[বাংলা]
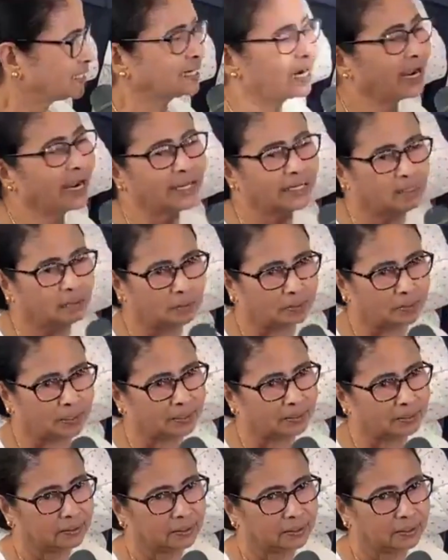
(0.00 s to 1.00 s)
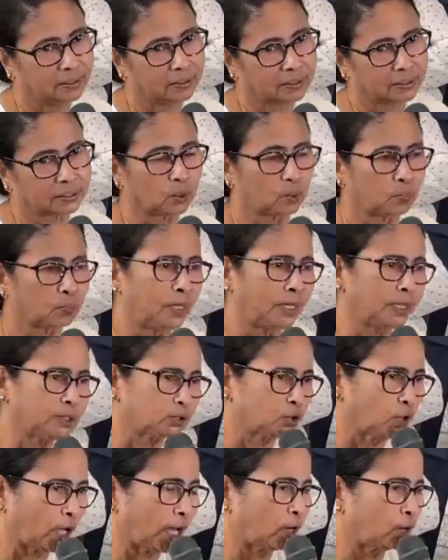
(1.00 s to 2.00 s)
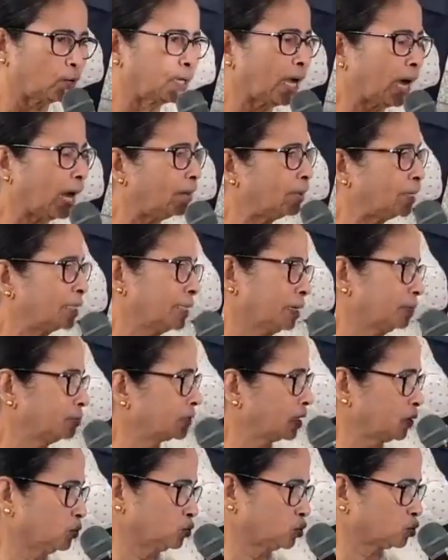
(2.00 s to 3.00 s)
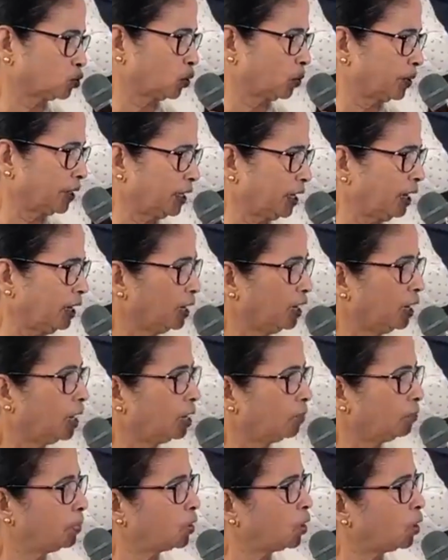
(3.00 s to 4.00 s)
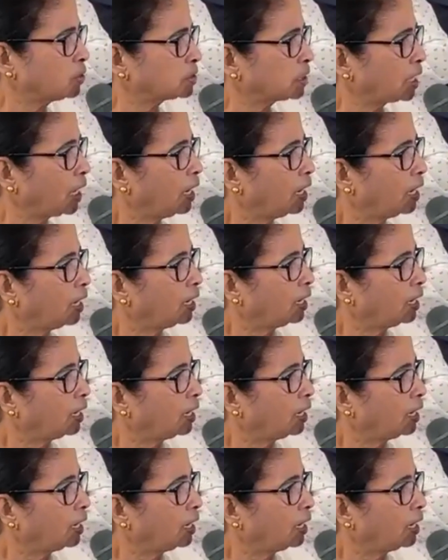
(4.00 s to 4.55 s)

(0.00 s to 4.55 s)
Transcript: সেটা আলাদা ব্যাপার তো প্লিজ দয়া করে আমার নামটা ইউজ করবেন না বিকজ